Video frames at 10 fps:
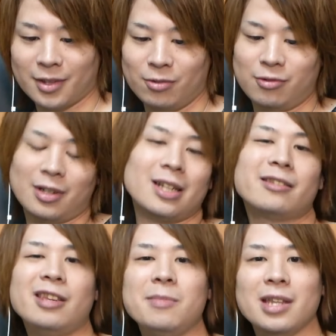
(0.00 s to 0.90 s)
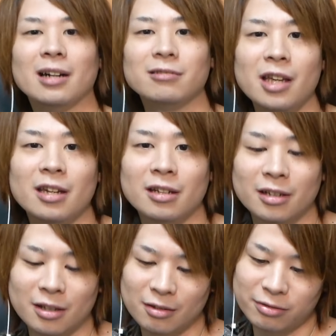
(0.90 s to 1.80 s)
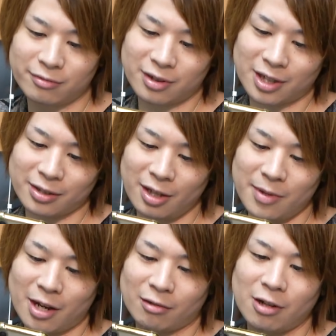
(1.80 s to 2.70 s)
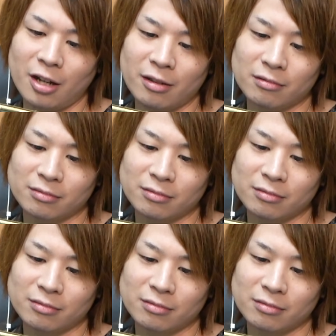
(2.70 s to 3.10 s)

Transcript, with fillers: 復活意味なくね復活意味なくない